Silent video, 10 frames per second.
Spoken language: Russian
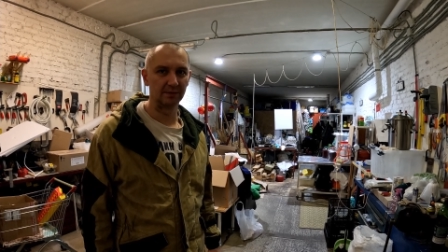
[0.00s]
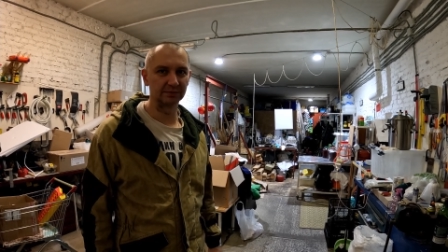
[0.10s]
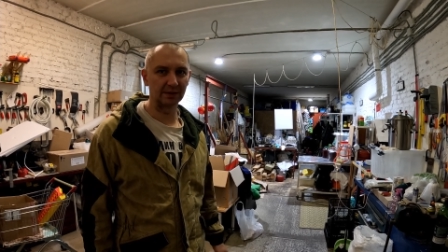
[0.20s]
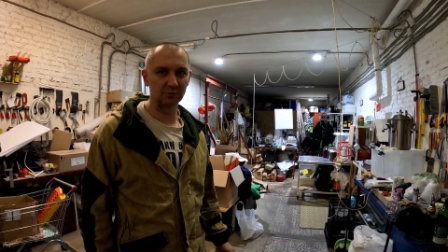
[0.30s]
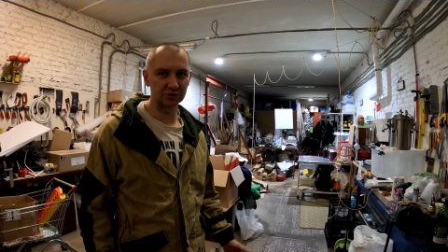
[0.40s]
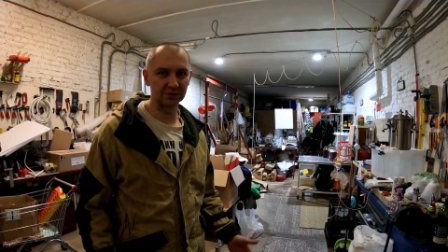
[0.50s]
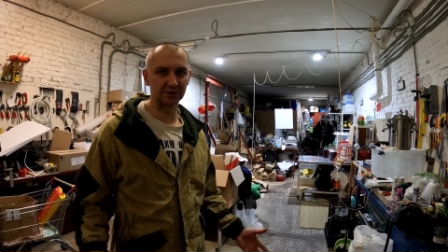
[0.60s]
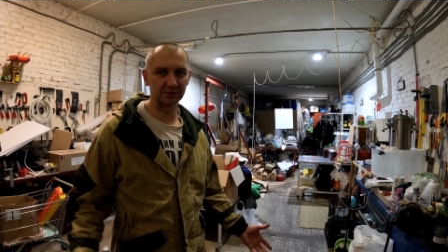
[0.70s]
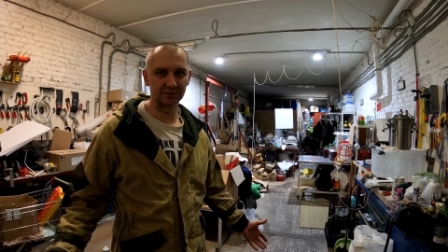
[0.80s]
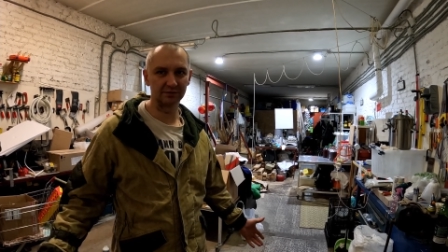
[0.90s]
Потому
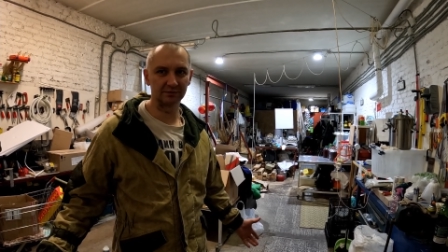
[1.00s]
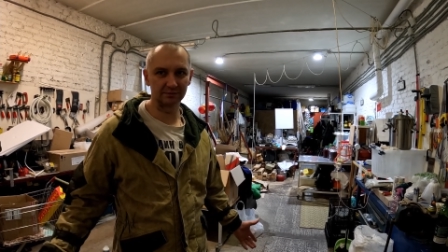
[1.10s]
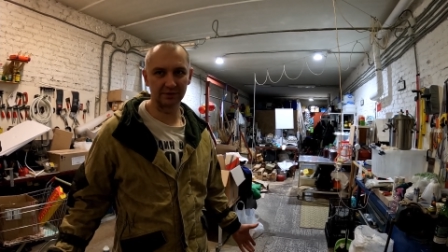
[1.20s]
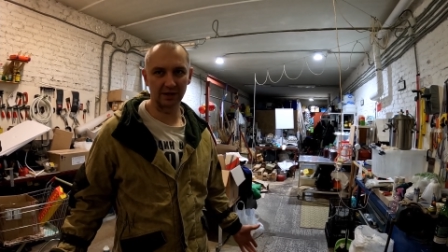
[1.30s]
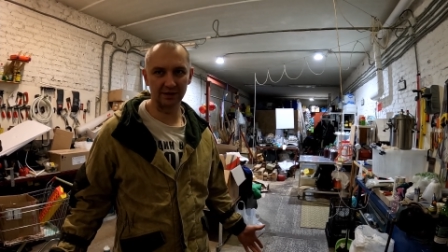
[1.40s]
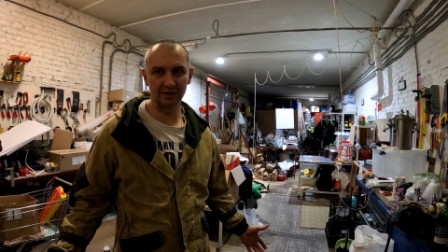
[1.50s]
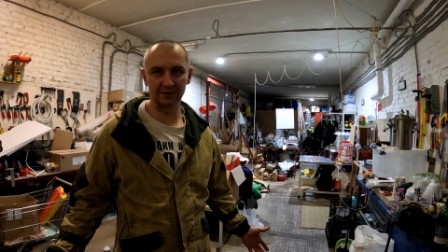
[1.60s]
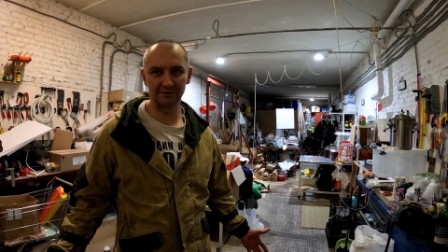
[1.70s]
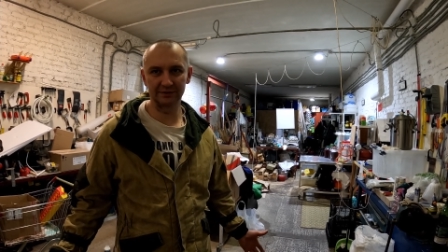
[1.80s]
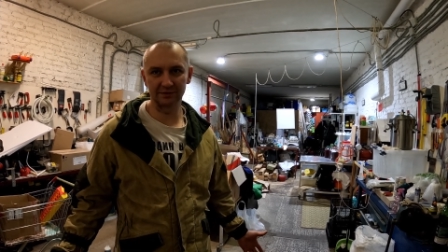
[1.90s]
что, как
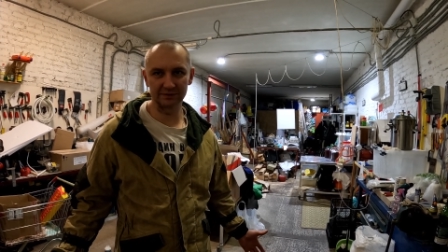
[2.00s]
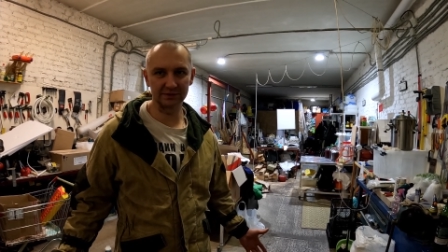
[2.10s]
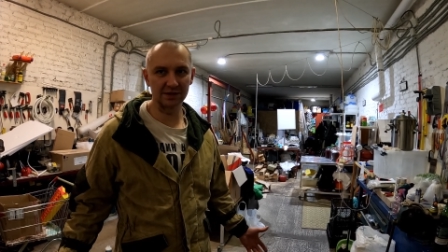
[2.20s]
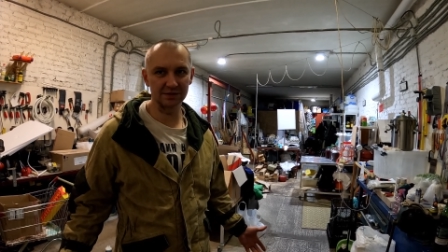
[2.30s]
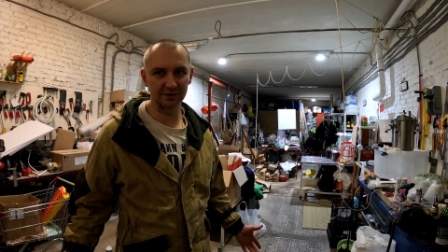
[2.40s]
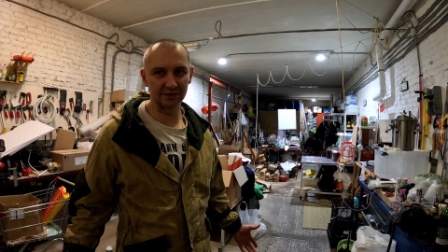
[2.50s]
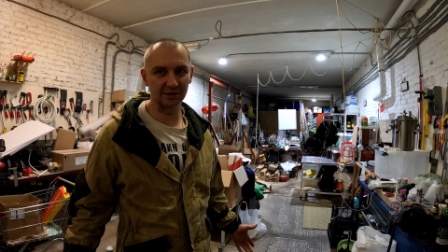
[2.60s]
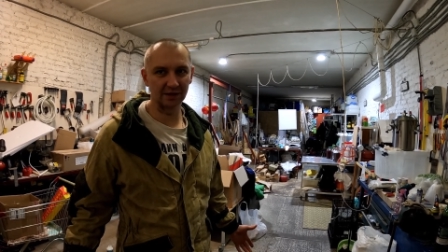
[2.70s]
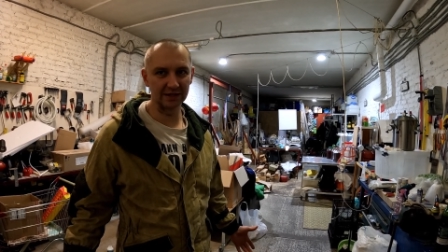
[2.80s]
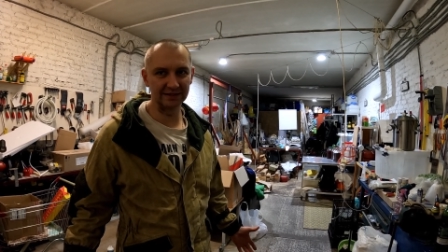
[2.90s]
Елена Викторовна скажет,
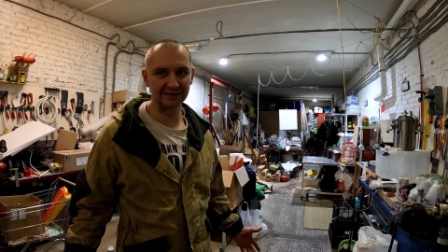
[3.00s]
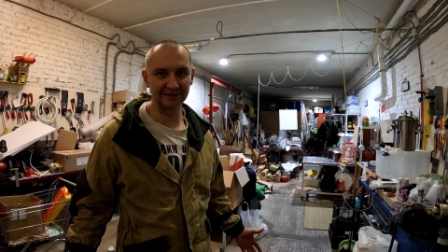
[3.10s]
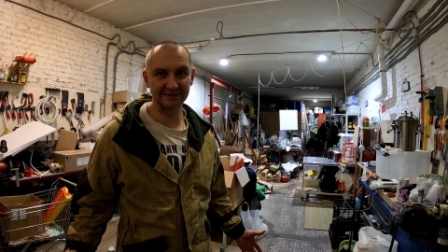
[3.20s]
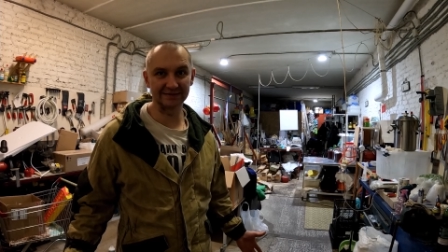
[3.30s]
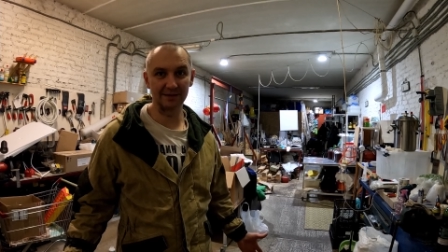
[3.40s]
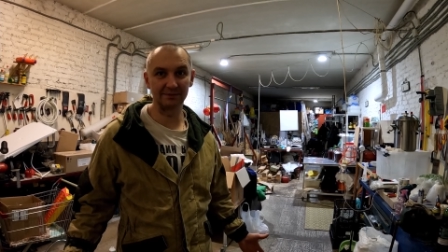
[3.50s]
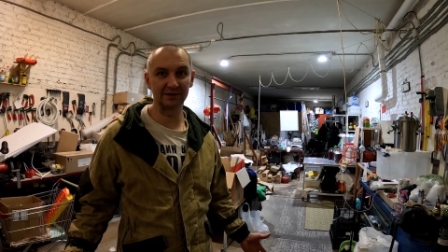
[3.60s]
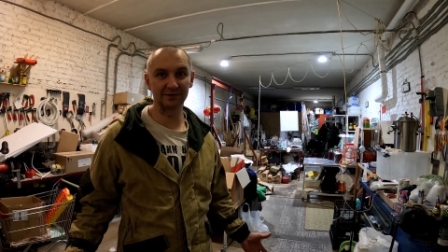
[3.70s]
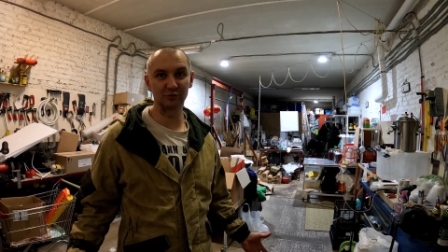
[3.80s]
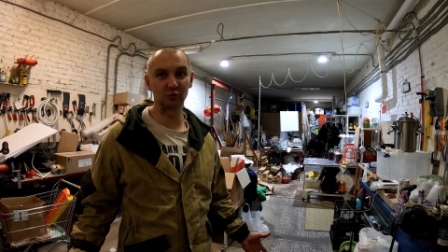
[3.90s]
это один из самых
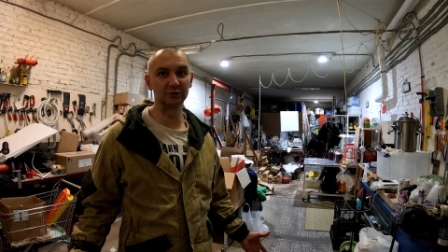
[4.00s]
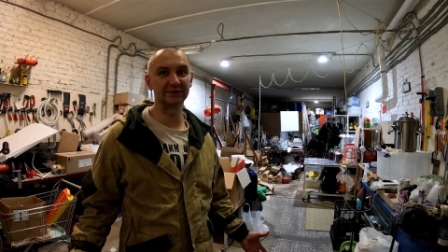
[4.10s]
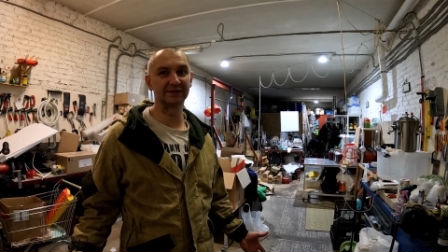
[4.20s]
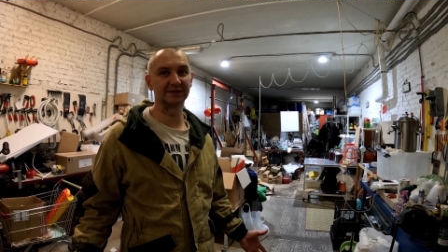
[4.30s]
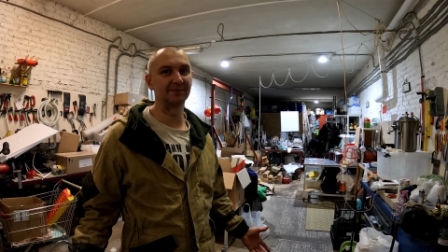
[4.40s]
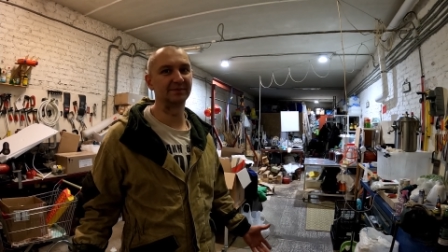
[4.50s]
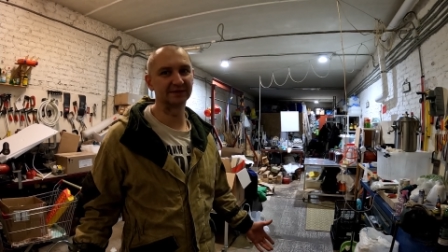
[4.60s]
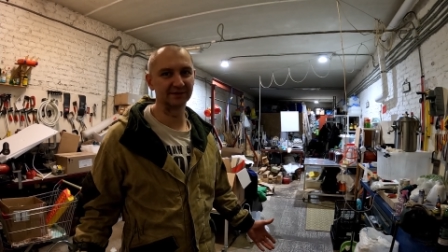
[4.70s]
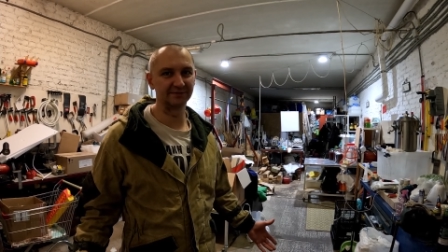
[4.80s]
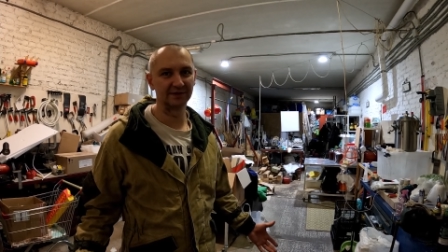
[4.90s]
вкусных
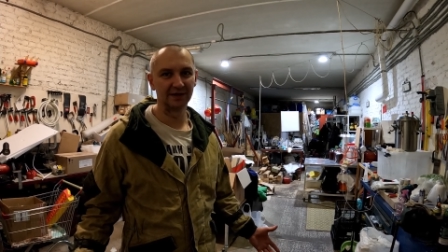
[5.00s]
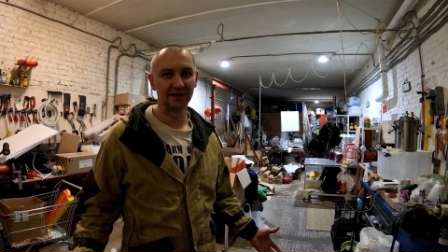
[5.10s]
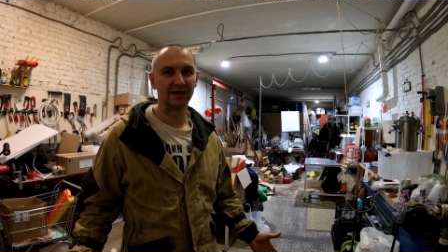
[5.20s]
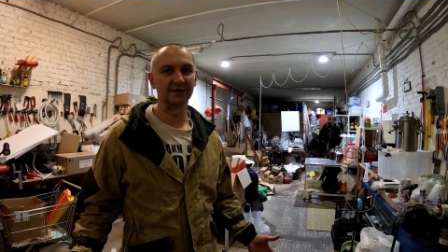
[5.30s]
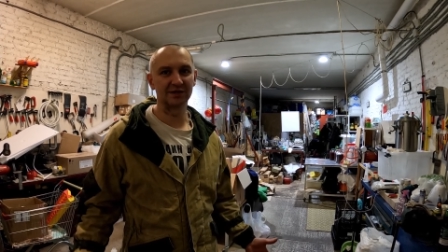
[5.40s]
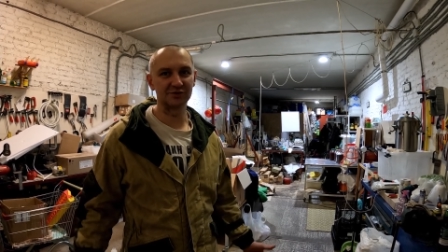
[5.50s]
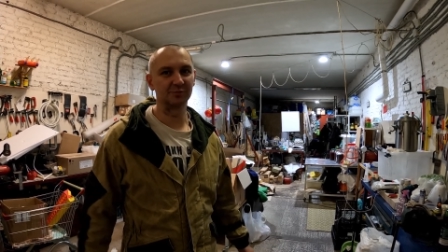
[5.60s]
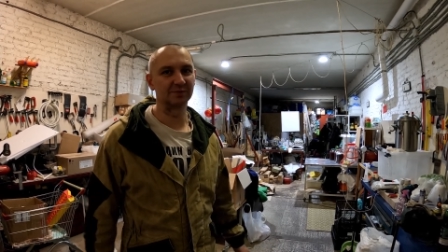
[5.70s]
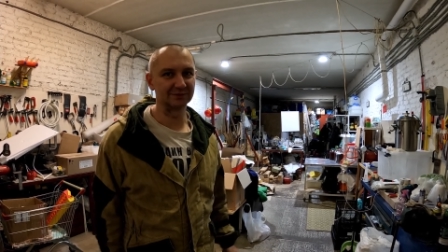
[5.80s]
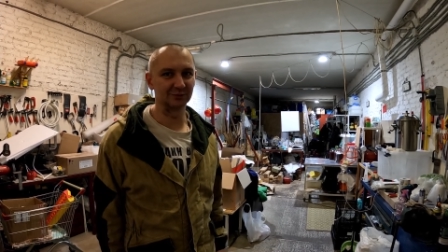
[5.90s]
напитков нашего
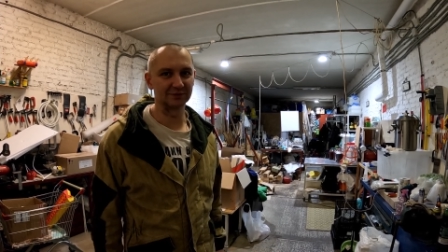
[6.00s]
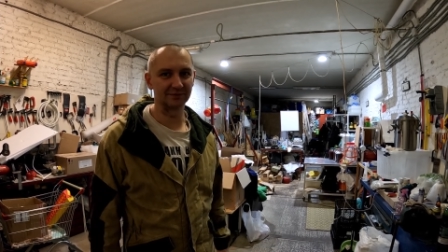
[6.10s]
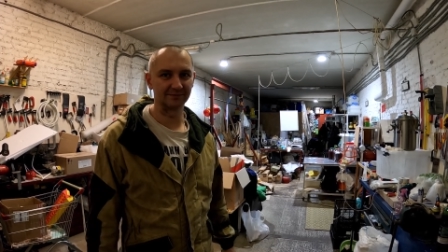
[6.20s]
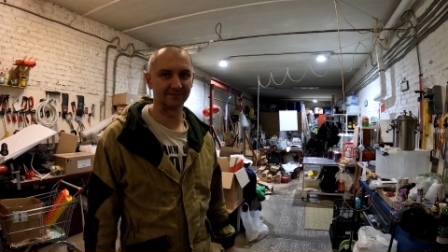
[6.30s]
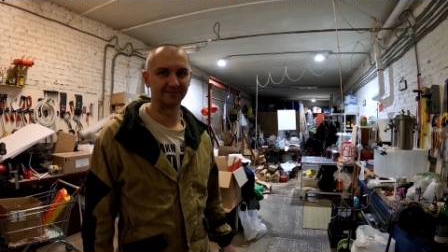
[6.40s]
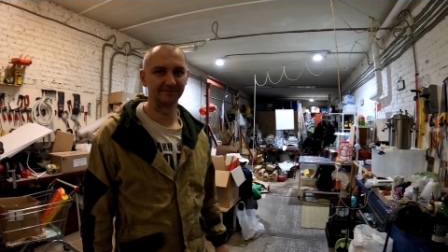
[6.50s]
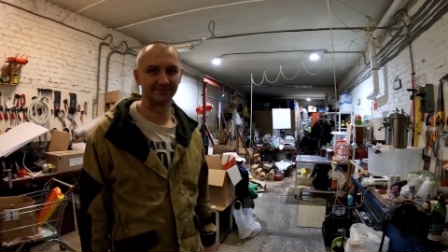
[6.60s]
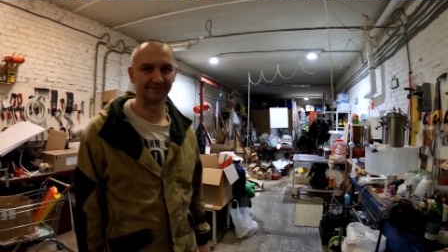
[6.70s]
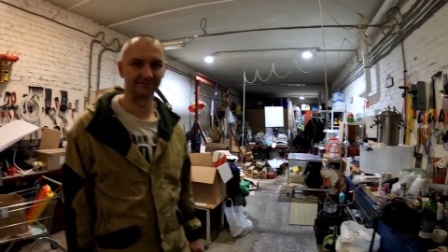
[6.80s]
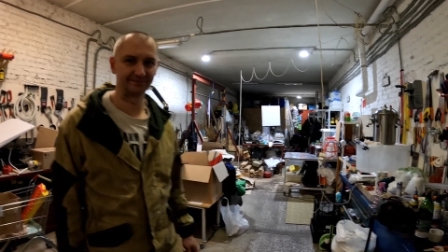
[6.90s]
производства.
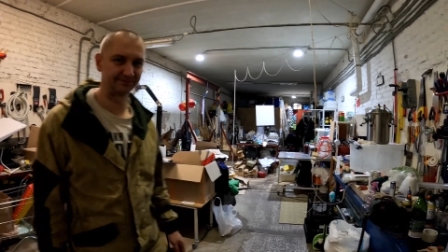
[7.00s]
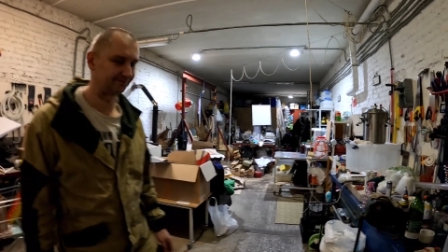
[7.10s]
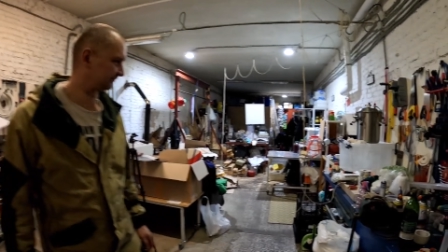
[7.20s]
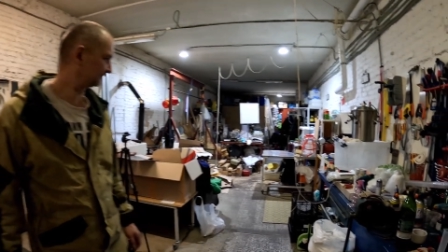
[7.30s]
Точно, точно.